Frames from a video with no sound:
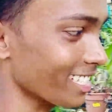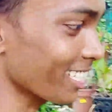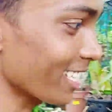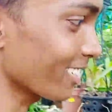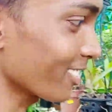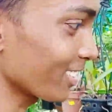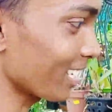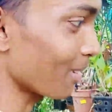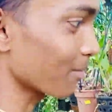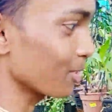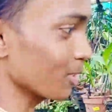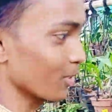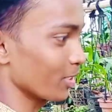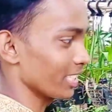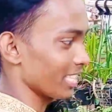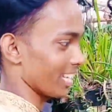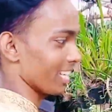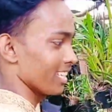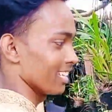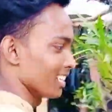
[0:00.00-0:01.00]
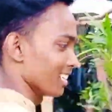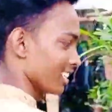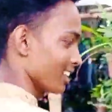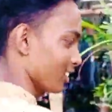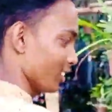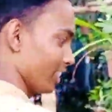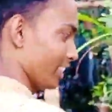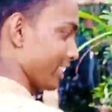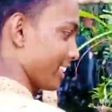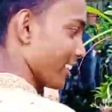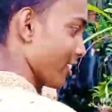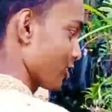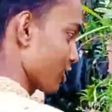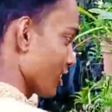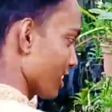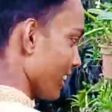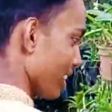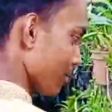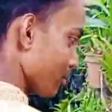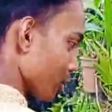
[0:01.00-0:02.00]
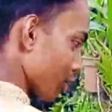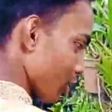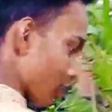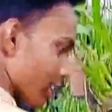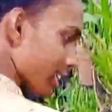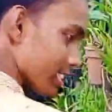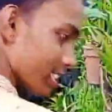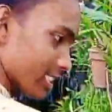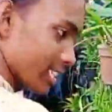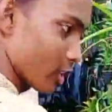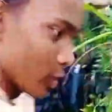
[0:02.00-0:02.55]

গাছের নাম সোনিয়া তো এটি হচ্ছে গিয়ে মনে হয় যে